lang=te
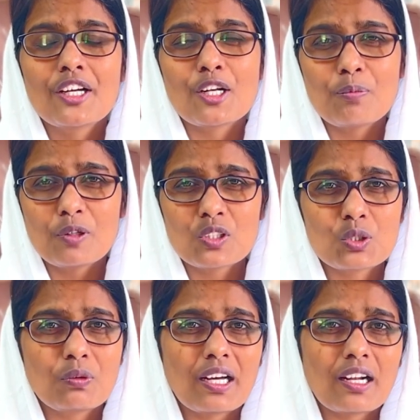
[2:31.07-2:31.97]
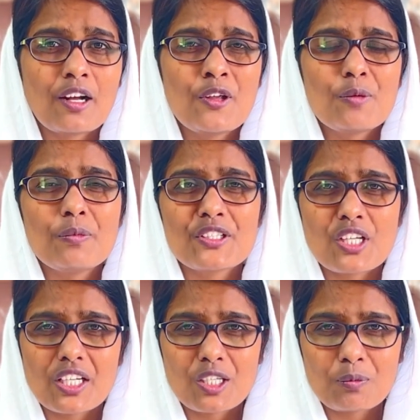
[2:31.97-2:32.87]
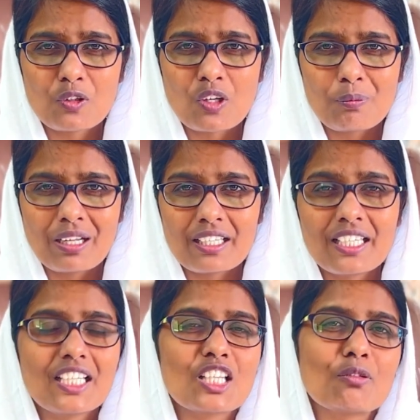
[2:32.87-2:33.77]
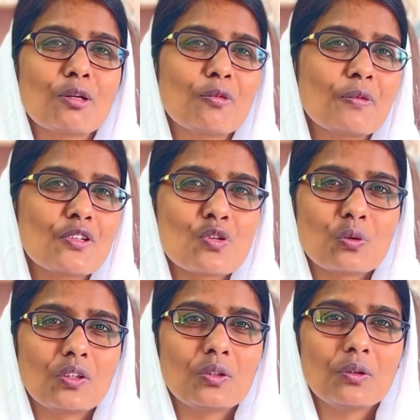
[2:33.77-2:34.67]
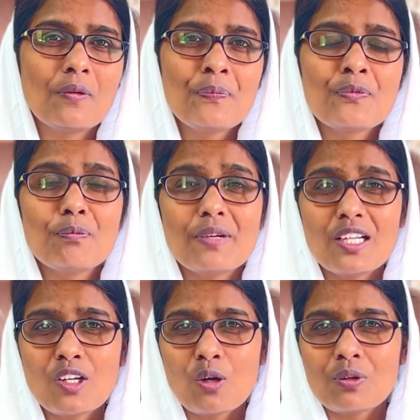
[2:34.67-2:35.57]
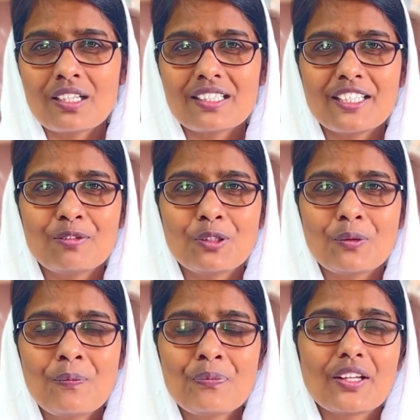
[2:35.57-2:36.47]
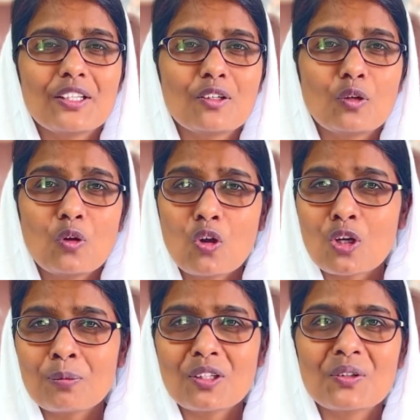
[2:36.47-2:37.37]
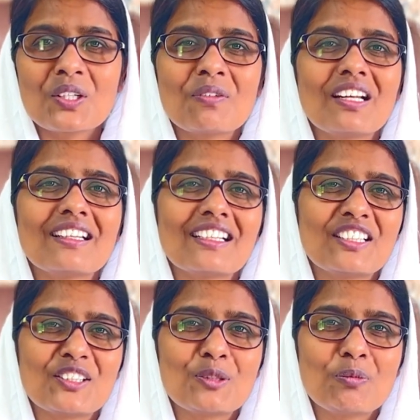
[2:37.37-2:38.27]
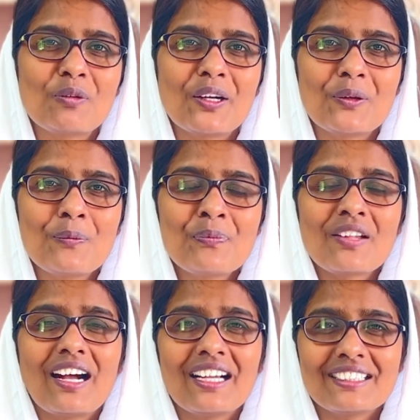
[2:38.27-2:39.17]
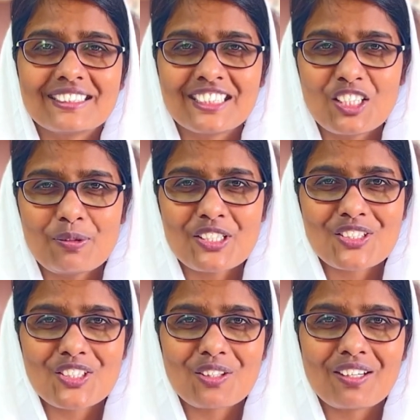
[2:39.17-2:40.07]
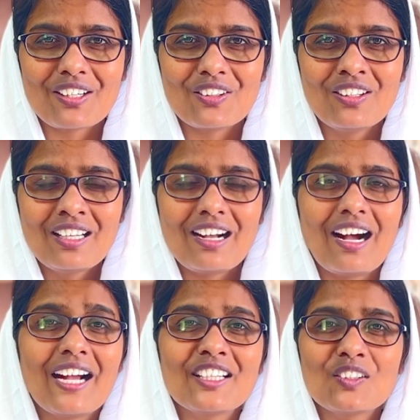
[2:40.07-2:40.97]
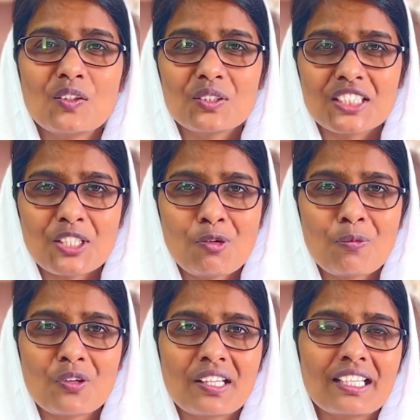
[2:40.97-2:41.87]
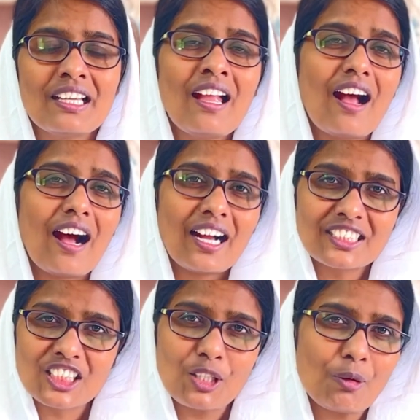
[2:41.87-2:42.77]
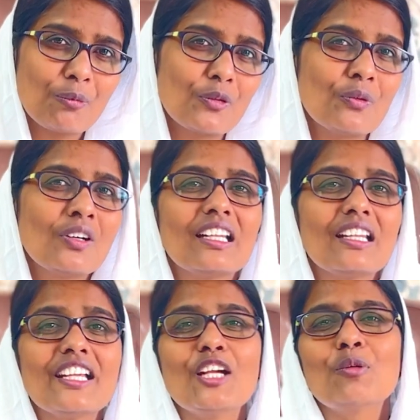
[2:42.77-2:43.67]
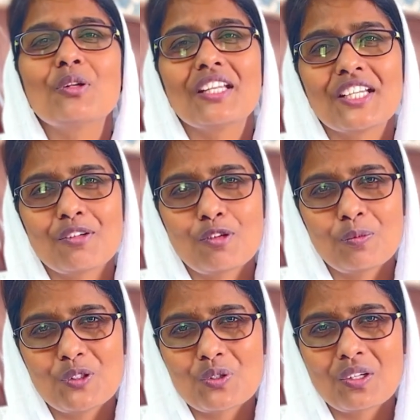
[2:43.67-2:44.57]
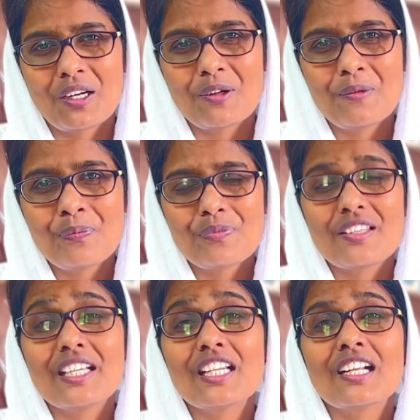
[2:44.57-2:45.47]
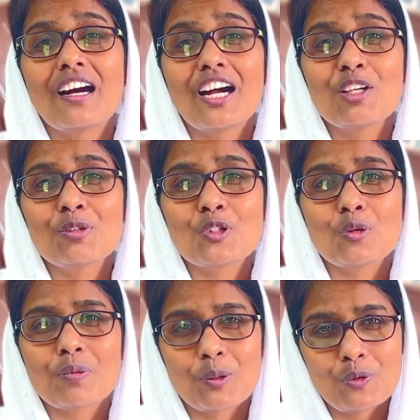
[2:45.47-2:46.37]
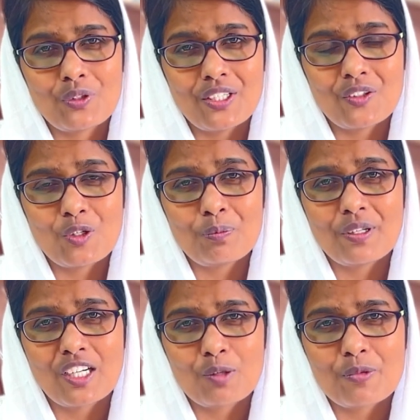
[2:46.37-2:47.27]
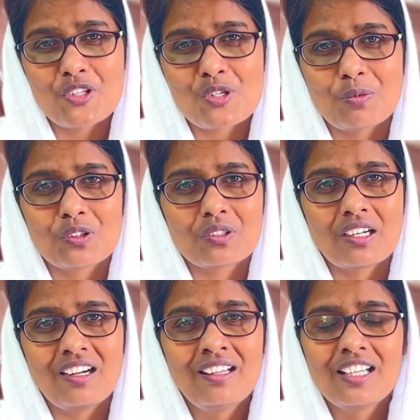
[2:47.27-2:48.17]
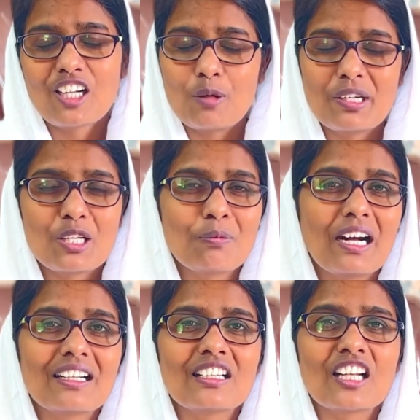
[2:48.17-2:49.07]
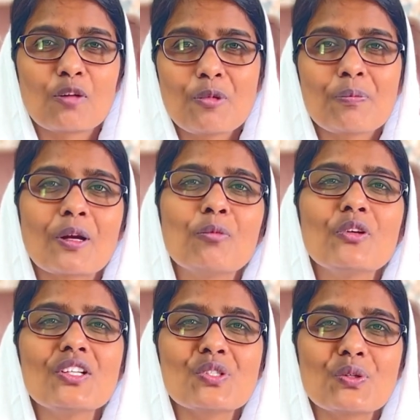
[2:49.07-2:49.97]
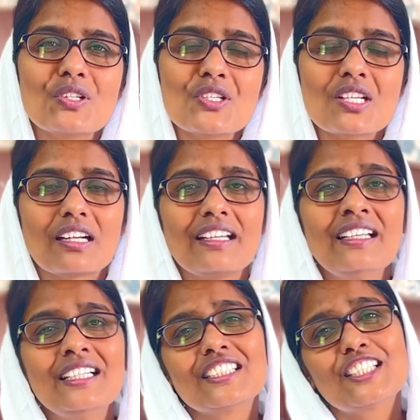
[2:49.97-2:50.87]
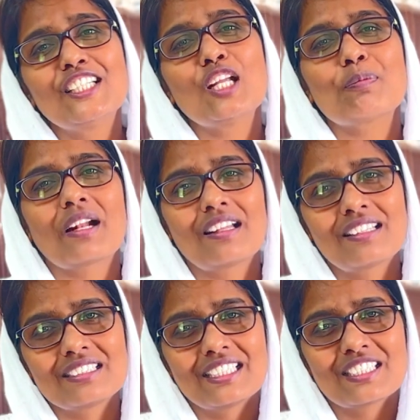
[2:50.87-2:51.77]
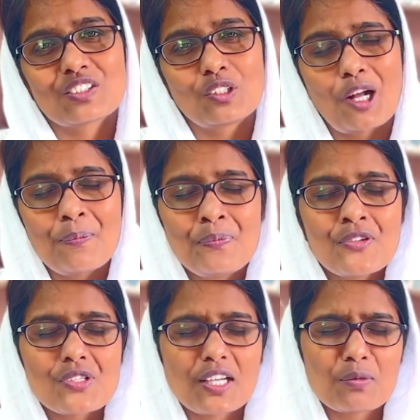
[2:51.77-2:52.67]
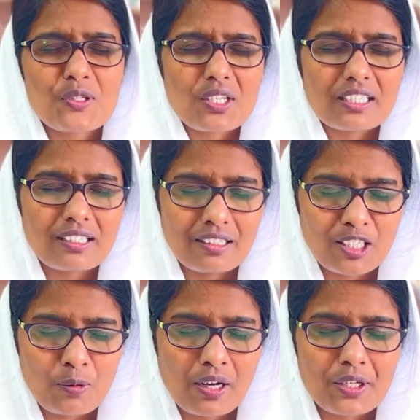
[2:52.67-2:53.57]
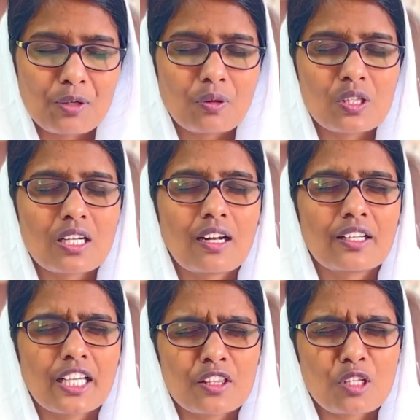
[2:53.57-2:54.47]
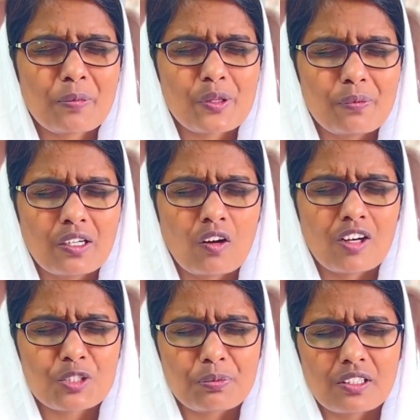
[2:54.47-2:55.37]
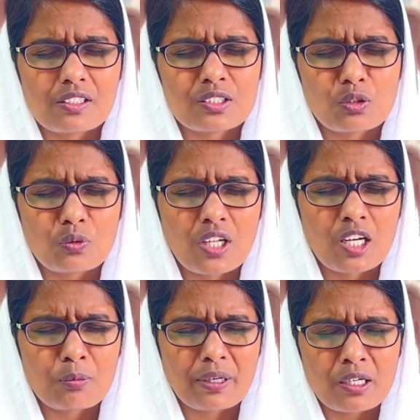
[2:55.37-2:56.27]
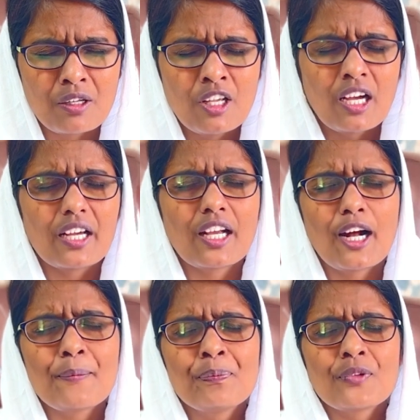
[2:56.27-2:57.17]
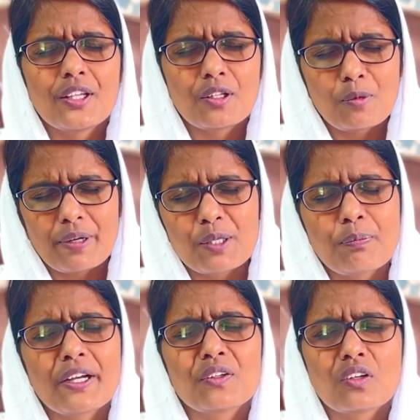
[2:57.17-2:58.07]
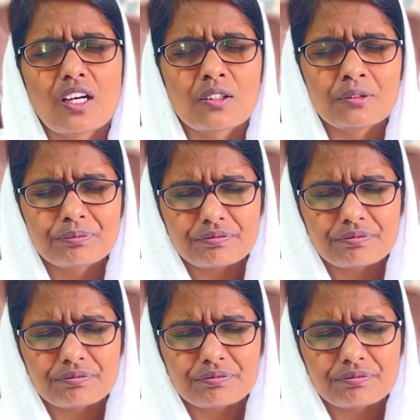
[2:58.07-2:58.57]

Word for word: రిపోర్ట్స్ ద్వారా మీ శరీరంలో ఉన్న బలహీనత వైపు మీరు చూడొద్దు మీలో ఉన్న దేవుడు ఎదుగు లోకంలో ఉన్నవాని కంటే గొప్పవాడు ఆయన జీవిస్తున్నవాడు ఆయనలో జీవం ఉన్నది ఆ జీవము దేవుడు నీకు ఇవ్వబోతున్నాడు దీర్ఘ ఆయువుతో ప్రభువు నేను నింపి నడిపించబోతున్నాను కాబట్టి ఈ మాటను నమ్మి ప్రభుని స్థుతించండి చిన్న ప్రార్థన చేసుకుందాం సర్వశక్తి గల దేవానికి వందనాలు ఎంతమంది బిడ్డలు హాస్పిటల్స్ తో ఉన్నారు అయ్యా ఎదుగు బెడ్ పైన ఉన్నారు